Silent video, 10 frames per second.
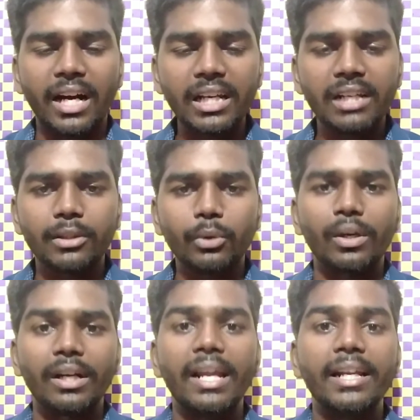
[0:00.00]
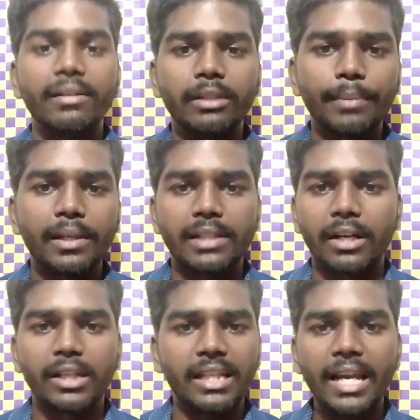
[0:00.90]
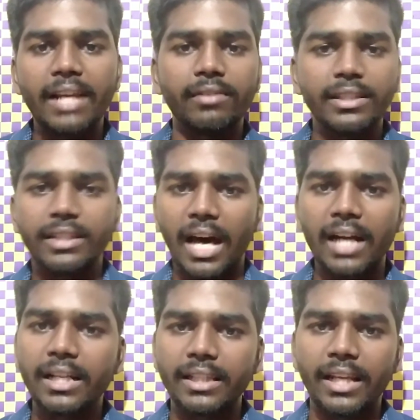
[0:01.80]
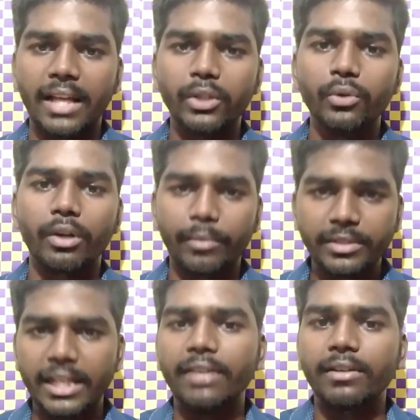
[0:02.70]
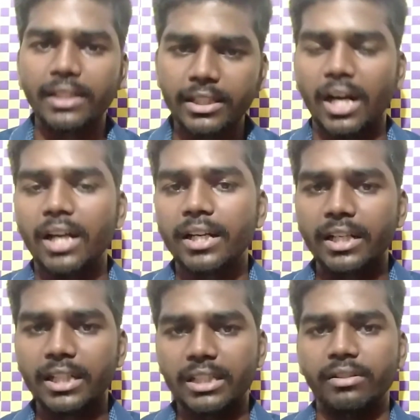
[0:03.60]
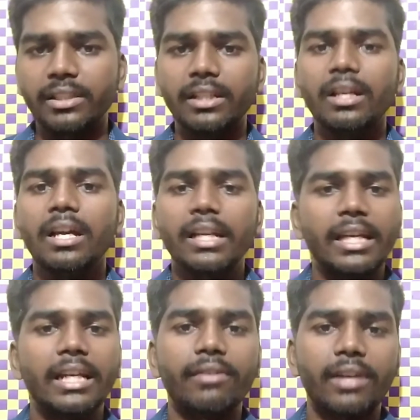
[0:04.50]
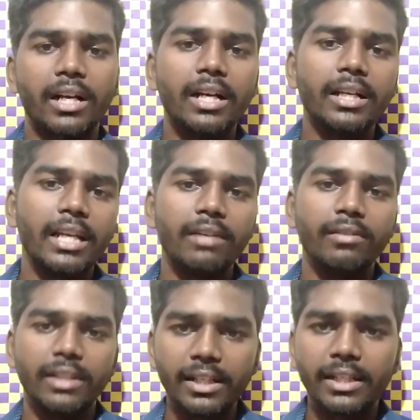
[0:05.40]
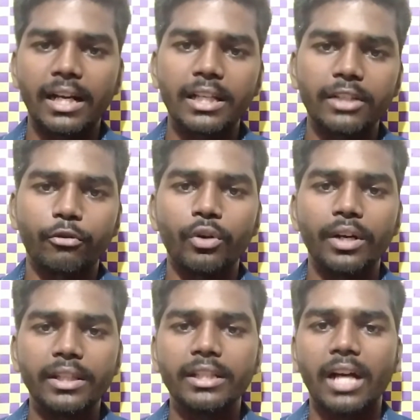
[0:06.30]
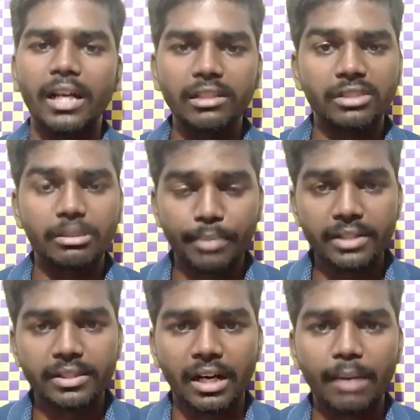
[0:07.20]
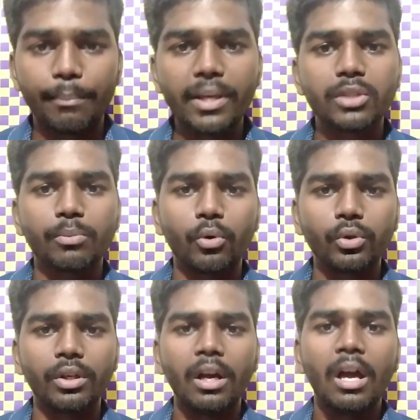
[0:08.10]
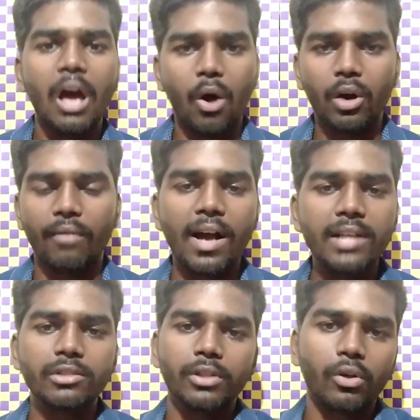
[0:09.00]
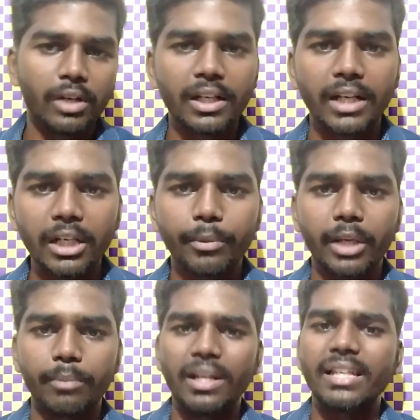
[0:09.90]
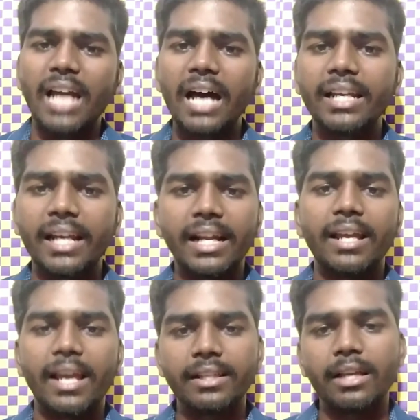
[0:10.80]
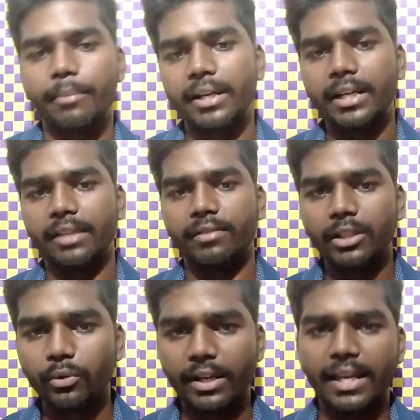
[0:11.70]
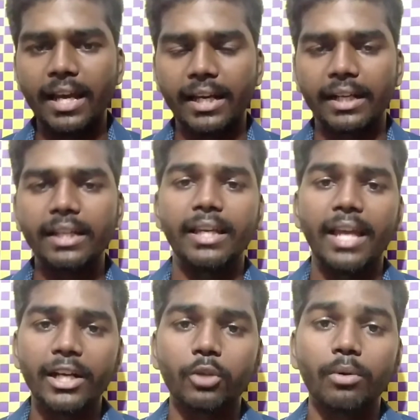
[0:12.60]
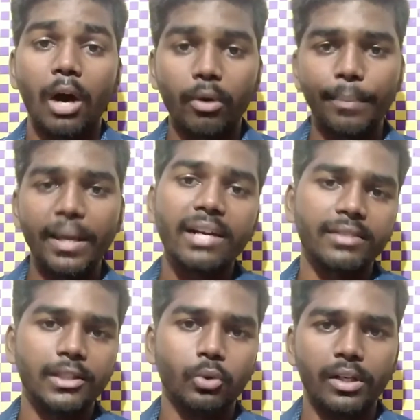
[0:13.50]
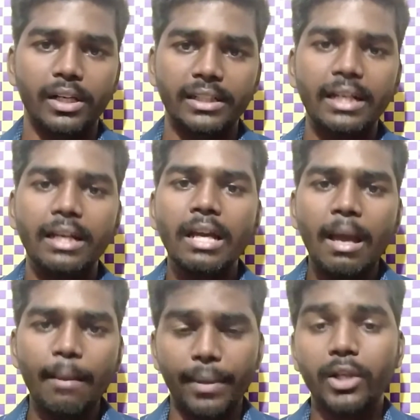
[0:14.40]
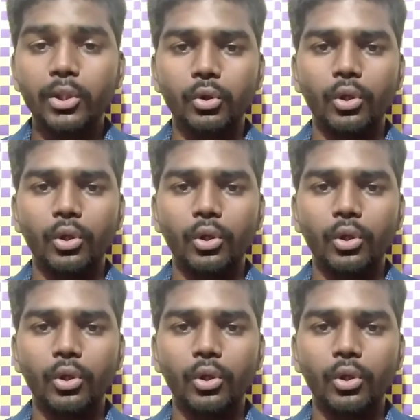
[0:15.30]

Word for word: அந்த காலில் வந்து ஒரு லேடி வந்து பேசுகிறாங்க இந்த லேடி வந்து யாருனே தெரியாது இவங்க ஜென்னி வந்து அந்த கால் எடுக்கிறதுக்கு வந்து கீழே வராங்க கீழே வந்து எடுக்கிறாங்க அந்த ஃபோன் எடுத்து காதில் வச்சு பேசுகிறாங்க பேசும்போது அவங்க வாய்ஸை வந்து அவங்களால கண்டுபிடிக்க முடியல யார் என்ன ஏது அப்படின்றத வந்து இவங்க கேட்குறாங்க கேட்டும் அவங்க பேரை வந்து சொல்கிறாங்க பேரை